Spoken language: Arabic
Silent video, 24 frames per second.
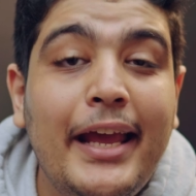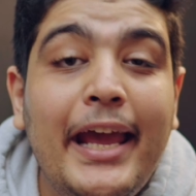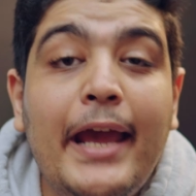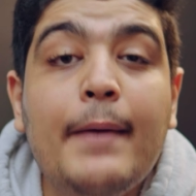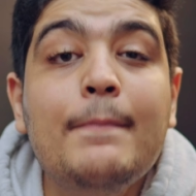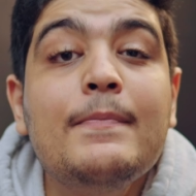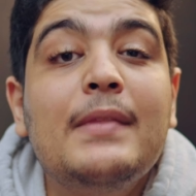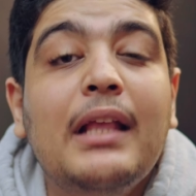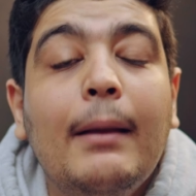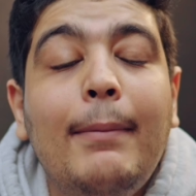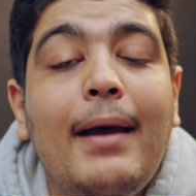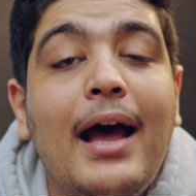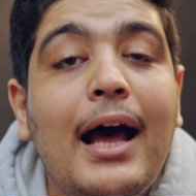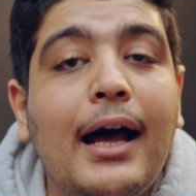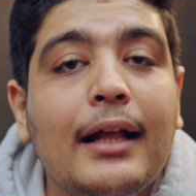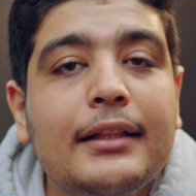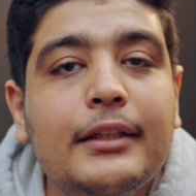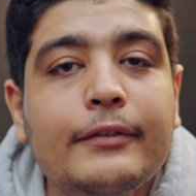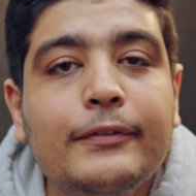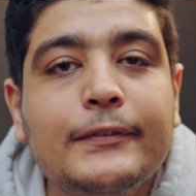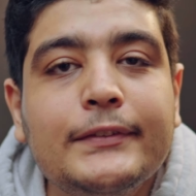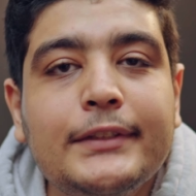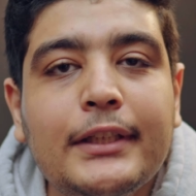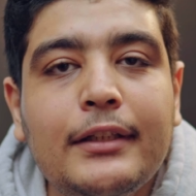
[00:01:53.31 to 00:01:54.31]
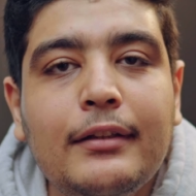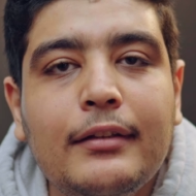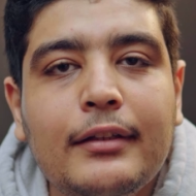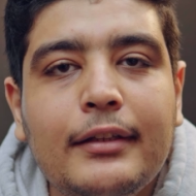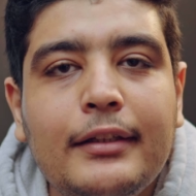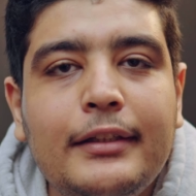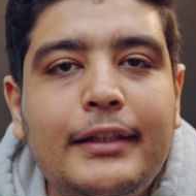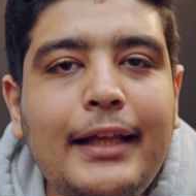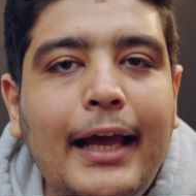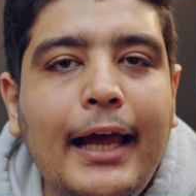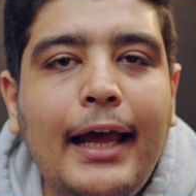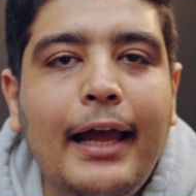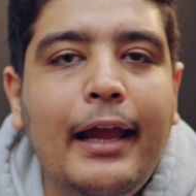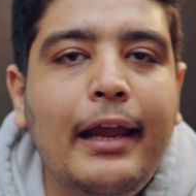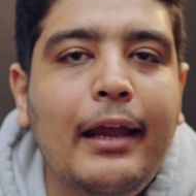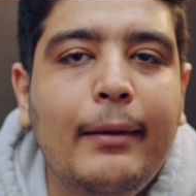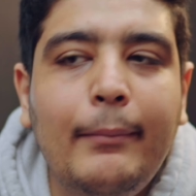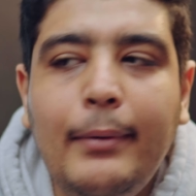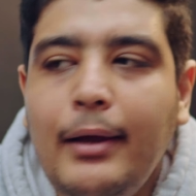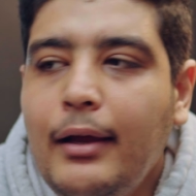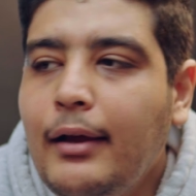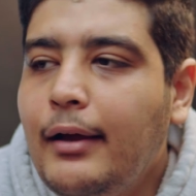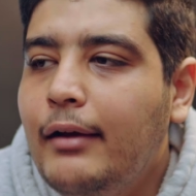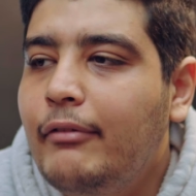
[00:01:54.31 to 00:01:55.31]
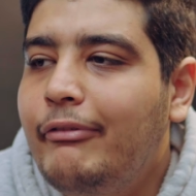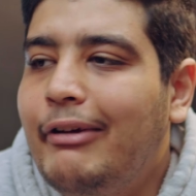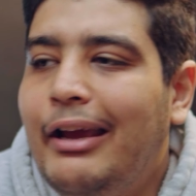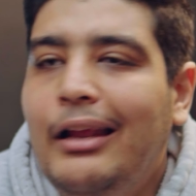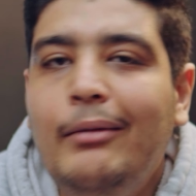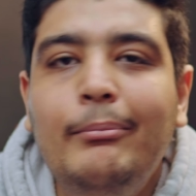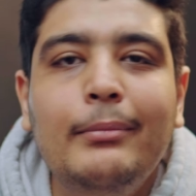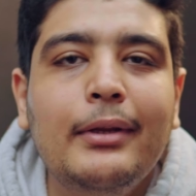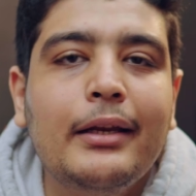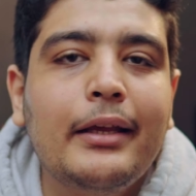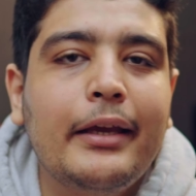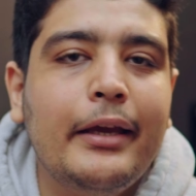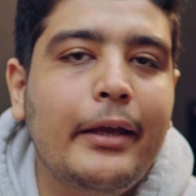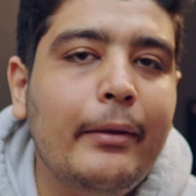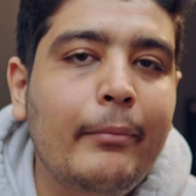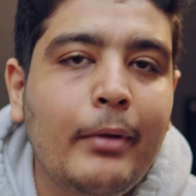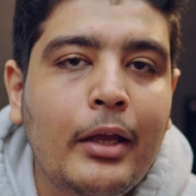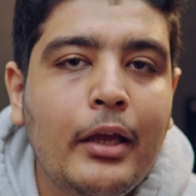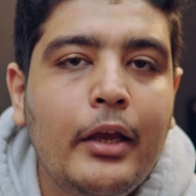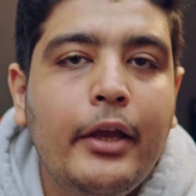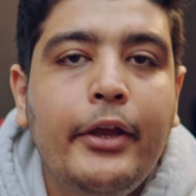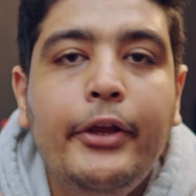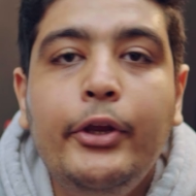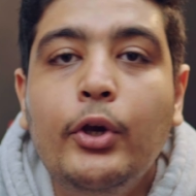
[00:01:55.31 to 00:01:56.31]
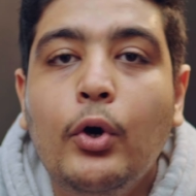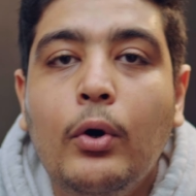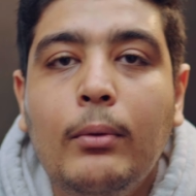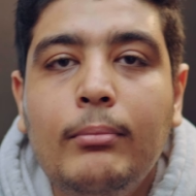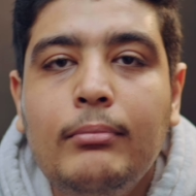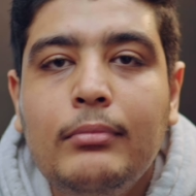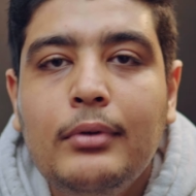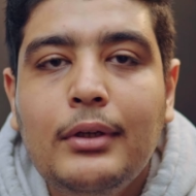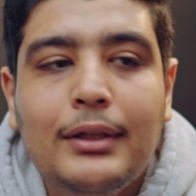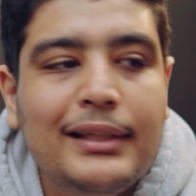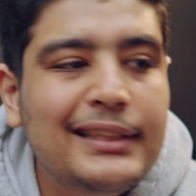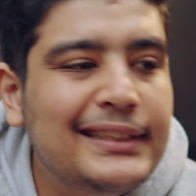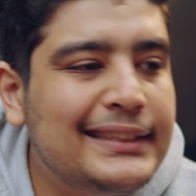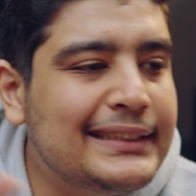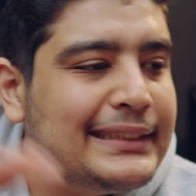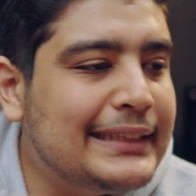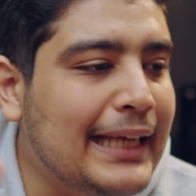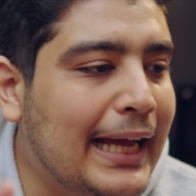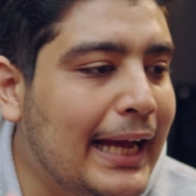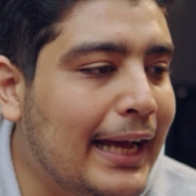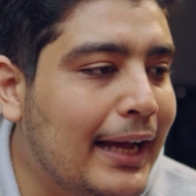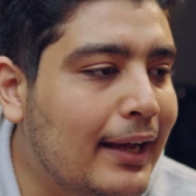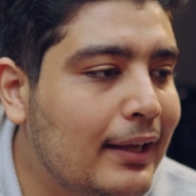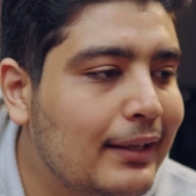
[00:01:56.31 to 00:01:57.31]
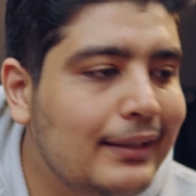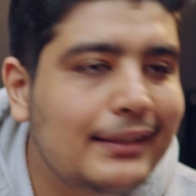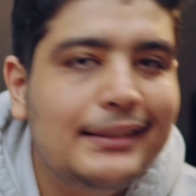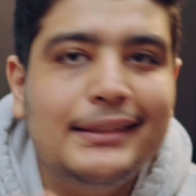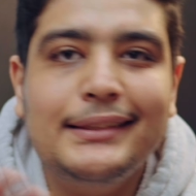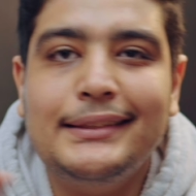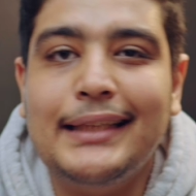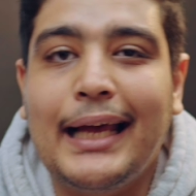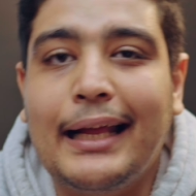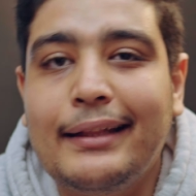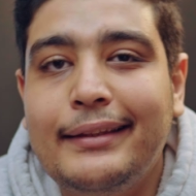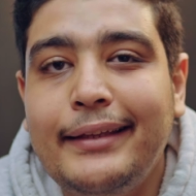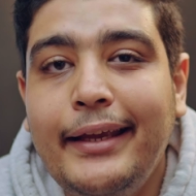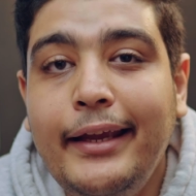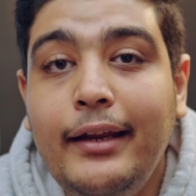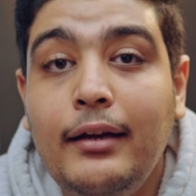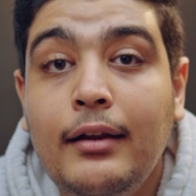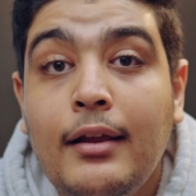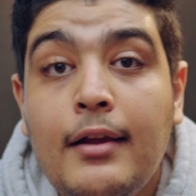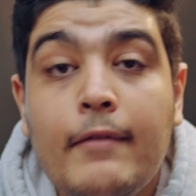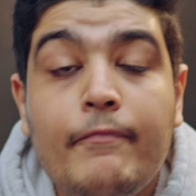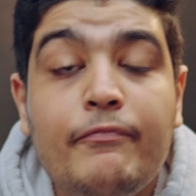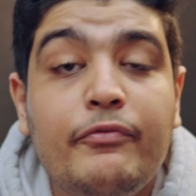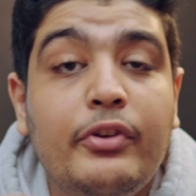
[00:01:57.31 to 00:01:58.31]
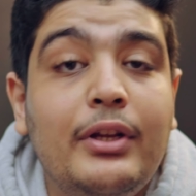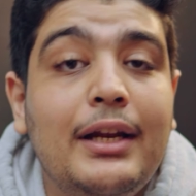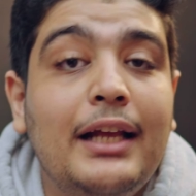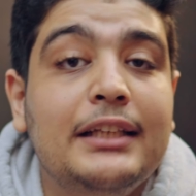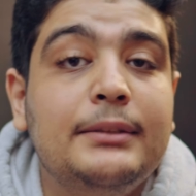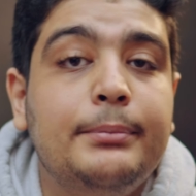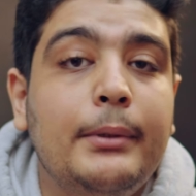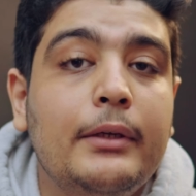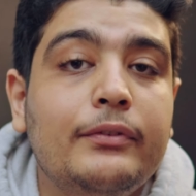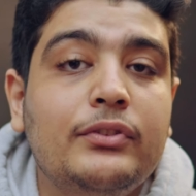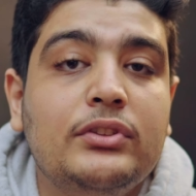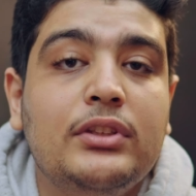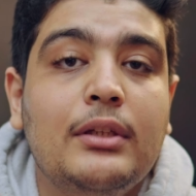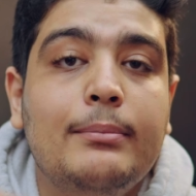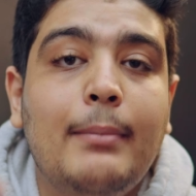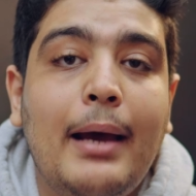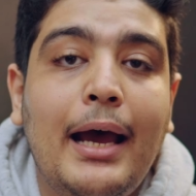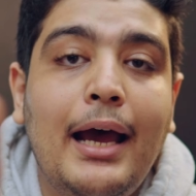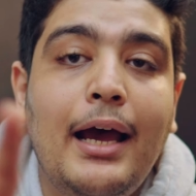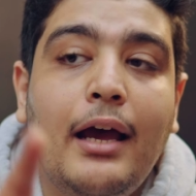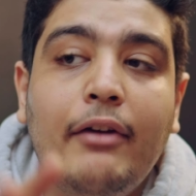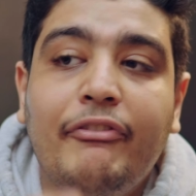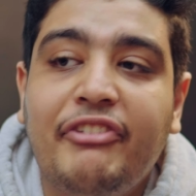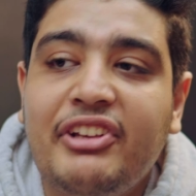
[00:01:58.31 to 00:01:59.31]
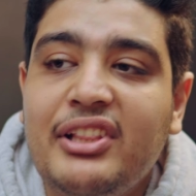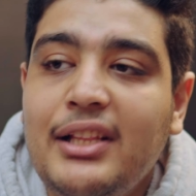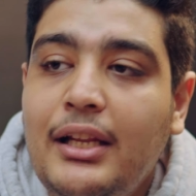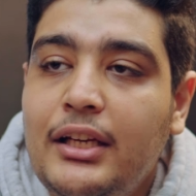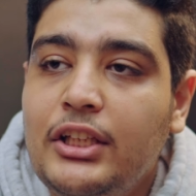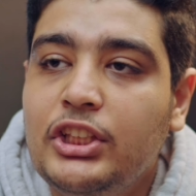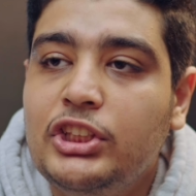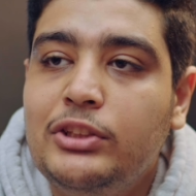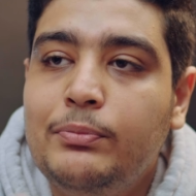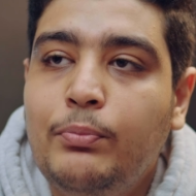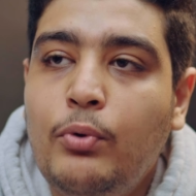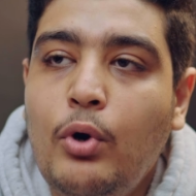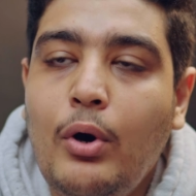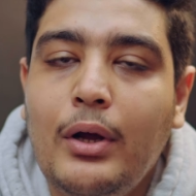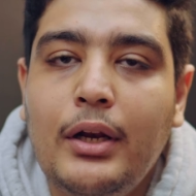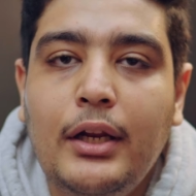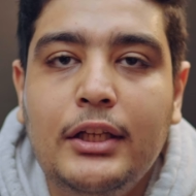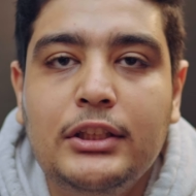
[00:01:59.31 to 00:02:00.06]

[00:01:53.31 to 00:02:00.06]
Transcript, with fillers: امتى بقى هتفصل دي حاجه بقى في علم الغيب يوم ساعه ساعتين في ناس بيفصل معاها في خلال اسبوع